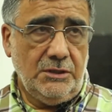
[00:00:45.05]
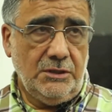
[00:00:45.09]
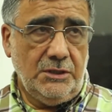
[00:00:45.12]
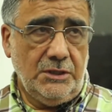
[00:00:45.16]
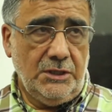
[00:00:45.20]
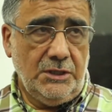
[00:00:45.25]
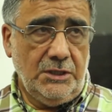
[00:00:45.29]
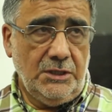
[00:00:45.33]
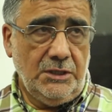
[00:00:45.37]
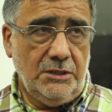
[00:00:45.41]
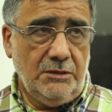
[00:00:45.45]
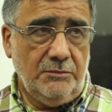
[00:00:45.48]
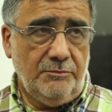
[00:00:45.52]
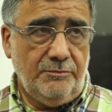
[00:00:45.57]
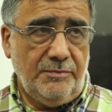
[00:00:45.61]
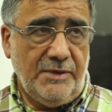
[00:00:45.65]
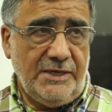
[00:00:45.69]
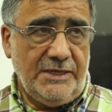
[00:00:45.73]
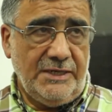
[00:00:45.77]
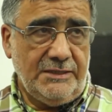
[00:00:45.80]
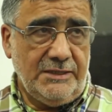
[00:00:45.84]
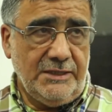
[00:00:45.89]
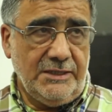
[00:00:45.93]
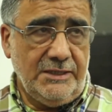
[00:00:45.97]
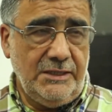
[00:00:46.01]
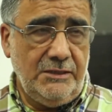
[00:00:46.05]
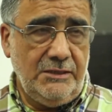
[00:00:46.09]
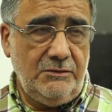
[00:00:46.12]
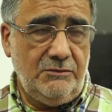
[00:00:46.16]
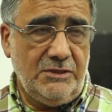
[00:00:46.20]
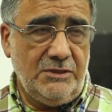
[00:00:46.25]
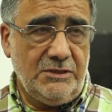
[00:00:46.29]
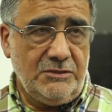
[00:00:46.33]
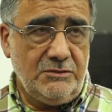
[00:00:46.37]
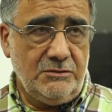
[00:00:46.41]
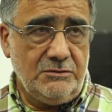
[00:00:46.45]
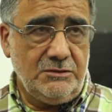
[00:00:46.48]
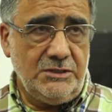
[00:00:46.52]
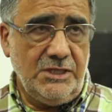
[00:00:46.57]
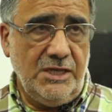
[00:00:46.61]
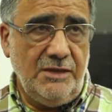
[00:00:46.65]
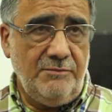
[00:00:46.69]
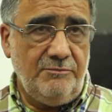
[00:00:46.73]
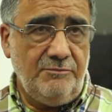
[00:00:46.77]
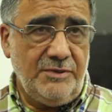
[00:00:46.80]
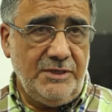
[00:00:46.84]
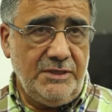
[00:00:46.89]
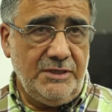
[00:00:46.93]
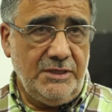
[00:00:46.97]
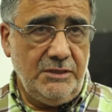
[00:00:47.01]
eh, para tener una sociedad
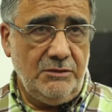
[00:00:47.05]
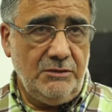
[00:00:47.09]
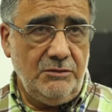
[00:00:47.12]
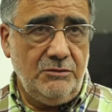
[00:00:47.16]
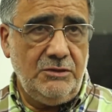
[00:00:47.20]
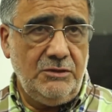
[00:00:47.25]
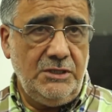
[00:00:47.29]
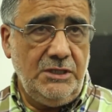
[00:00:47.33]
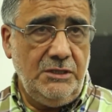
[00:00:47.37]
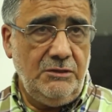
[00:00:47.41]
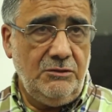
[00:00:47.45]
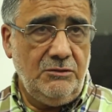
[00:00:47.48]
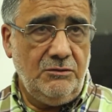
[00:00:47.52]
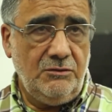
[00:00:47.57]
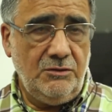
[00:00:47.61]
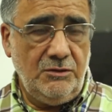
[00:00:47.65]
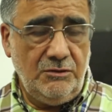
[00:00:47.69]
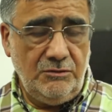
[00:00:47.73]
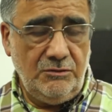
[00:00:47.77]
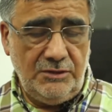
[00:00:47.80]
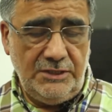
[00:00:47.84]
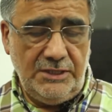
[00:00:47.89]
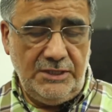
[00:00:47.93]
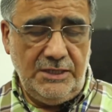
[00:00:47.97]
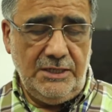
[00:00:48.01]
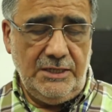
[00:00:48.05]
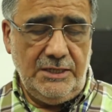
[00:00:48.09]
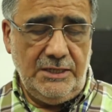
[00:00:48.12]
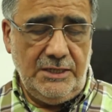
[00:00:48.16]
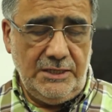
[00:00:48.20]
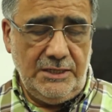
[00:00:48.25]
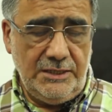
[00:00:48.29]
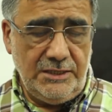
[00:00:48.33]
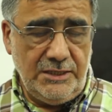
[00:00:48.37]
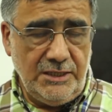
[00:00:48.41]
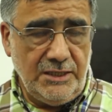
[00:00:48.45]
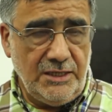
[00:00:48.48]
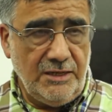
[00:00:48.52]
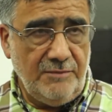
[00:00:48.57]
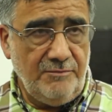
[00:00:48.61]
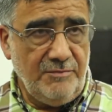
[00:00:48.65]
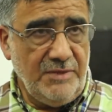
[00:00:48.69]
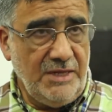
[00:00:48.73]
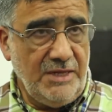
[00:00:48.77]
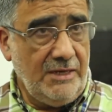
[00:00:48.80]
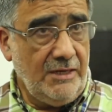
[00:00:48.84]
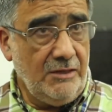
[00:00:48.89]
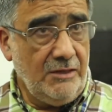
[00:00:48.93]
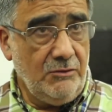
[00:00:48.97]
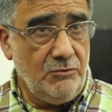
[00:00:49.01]
emprendedora e innovadora hay que
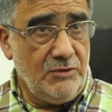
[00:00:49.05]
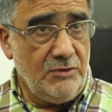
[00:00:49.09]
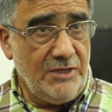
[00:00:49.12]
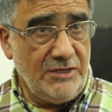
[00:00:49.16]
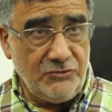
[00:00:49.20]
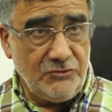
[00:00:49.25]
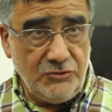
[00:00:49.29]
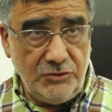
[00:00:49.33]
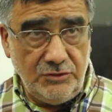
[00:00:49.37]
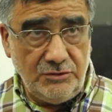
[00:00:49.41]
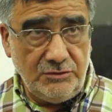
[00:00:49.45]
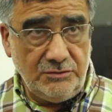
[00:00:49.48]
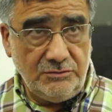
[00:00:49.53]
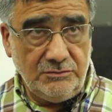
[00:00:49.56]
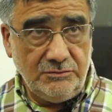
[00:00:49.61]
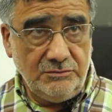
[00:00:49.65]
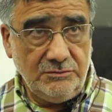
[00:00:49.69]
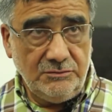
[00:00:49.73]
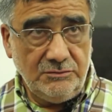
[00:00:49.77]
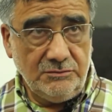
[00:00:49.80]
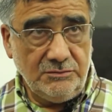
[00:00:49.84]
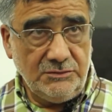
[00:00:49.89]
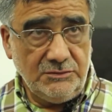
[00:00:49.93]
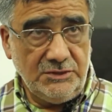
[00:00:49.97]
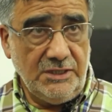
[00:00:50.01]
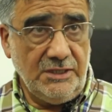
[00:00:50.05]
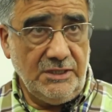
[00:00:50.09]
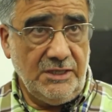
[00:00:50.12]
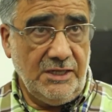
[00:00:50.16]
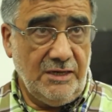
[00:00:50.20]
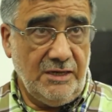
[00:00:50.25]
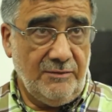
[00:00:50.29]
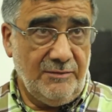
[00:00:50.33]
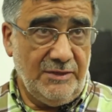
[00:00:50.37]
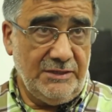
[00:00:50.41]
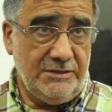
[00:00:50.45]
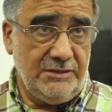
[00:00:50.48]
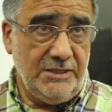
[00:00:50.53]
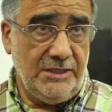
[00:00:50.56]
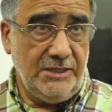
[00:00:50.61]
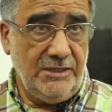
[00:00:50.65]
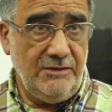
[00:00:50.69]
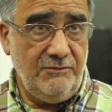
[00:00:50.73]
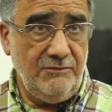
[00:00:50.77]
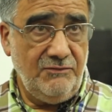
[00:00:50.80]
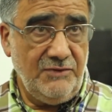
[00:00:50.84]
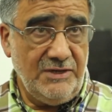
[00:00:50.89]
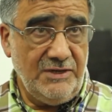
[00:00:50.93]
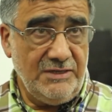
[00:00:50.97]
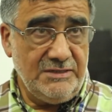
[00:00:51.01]
cambiar la educación desde la más tierna
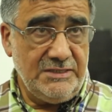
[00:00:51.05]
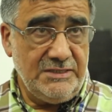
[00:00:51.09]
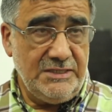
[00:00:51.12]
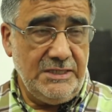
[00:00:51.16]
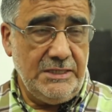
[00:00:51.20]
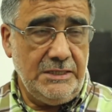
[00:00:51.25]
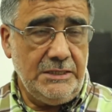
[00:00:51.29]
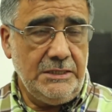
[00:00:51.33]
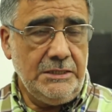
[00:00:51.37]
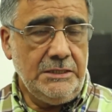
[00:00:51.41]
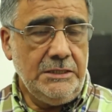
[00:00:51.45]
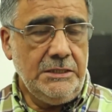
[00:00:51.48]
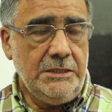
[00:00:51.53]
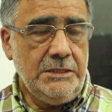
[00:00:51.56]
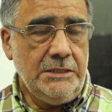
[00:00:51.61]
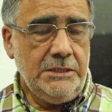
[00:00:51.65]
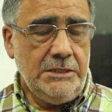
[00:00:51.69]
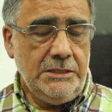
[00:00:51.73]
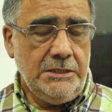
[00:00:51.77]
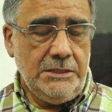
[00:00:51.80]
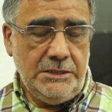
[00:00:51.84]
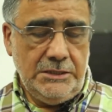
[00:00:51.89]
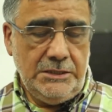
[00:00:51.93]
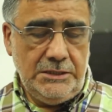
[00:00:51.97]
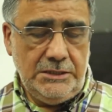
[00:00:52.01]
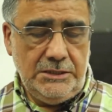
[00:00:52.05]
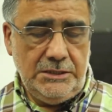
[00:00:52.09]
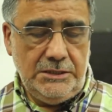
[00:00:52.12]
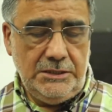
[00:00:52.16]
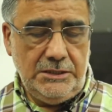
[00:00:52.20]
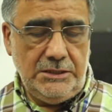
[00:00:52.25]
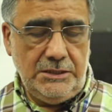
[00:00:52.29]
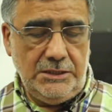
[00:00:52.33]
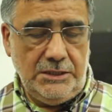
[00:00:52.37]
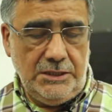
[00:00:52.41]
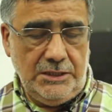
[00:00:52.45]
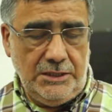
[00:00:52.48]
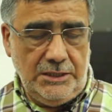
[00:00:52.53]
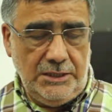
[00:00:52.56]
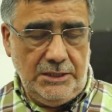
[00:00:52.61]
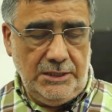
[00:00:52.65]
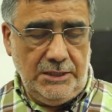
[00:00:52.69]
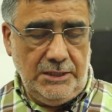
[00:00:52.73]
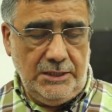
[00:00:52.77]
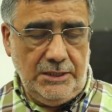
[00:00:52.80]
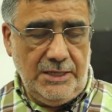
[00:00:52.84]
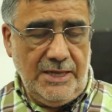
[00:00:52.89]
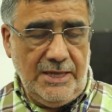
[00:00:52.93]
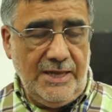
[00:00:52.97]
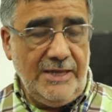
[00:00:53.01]
infancia.
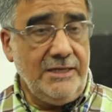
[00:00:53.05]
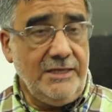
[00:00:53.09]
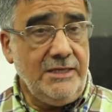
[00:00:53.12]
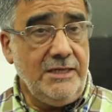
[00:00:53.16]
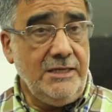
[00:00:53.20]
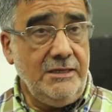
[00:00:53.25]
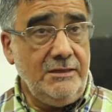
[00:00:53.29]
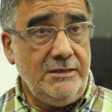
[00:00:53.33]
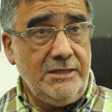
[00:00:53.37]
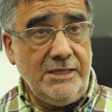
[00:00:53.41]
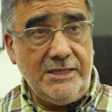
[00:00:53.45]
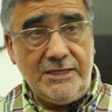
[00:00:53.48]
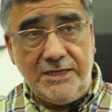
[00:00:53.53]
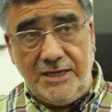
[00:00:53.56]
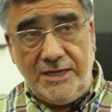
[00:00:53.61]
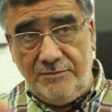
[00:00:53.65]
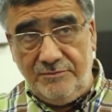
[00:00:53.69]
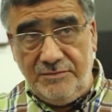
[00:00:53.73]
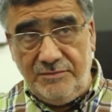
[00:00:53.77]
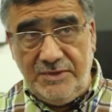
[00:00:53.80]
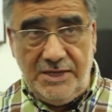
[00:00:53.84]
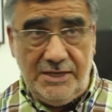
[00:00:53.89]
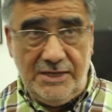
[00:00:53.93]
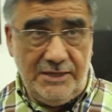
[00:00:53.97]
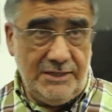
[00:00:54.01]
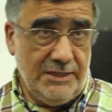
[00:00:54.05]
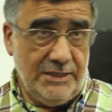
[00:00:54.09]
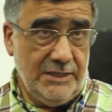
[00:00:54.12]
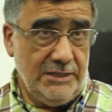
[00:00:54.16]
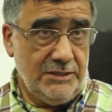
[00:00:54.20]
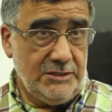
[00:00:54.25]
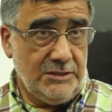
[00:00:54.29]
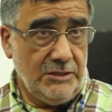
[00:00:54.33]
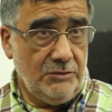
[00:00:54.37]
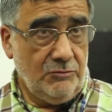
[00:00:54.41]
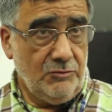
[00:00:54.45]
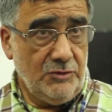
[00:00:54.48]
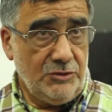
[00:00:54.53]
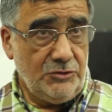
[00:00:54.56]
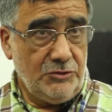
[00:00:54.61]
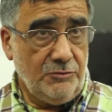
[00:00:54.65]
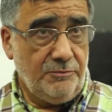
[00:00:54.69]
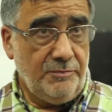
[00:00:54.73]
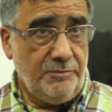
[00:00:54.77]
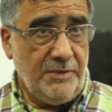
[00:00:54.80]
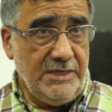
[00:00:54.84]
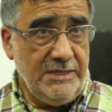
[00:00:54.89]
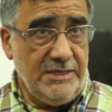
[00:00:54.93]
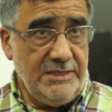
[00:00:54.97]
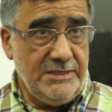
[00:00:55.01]
Eh, hay que intercambiar entre nuestros
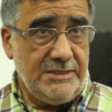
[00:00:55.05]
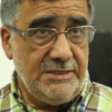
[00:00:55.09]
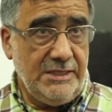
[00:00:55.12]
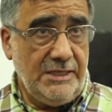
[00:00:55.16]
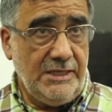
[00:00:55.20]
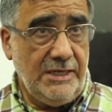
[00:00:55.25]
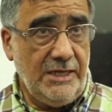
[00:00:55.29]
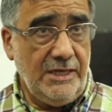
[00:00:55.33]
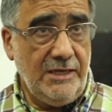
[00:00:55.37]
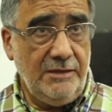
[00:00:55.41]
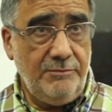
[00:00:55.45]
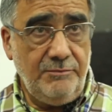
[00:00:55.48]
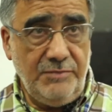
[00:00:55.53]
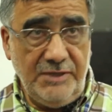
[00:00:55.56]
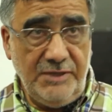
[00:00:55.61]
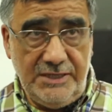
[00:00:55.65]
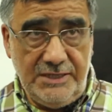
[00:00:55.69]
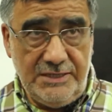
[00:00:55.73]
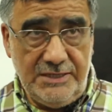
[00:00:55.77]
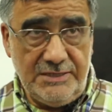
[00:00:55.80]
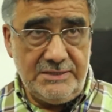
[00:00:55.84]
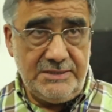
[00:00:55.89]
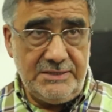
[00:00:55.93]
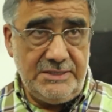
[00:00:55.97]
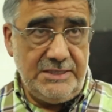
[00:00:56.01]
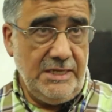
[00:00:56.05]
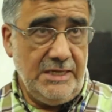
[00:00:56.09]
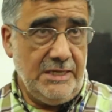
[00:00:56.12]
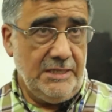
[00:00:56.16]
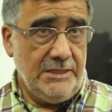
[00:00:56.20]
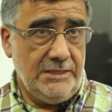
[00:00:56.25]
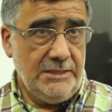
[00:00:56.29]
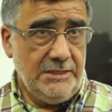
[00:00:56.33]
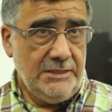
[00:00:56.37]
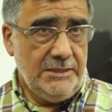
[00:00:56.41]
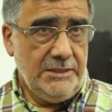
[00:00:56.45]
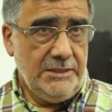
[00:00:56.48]
países las experiencias